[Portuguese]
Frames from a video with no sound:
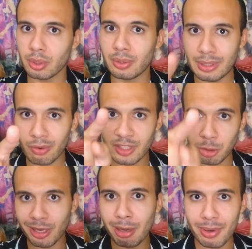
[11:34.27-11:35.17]
Então vocês
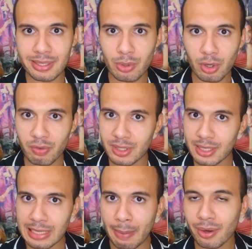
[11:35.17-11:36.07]
podem me dizer o que
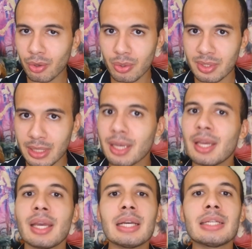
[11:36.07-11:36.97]
vocês sabem que eu não sei,
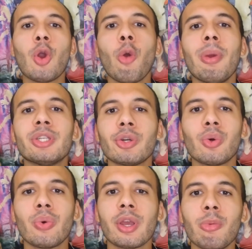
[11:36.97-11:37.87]
se eu cometi
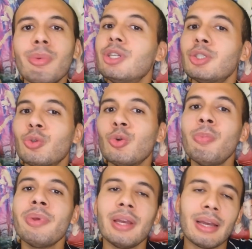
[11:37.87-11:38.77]
algum erro, me
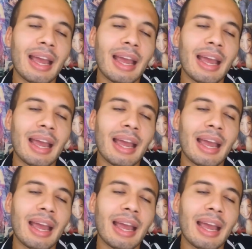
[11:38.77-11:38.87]
desculpe.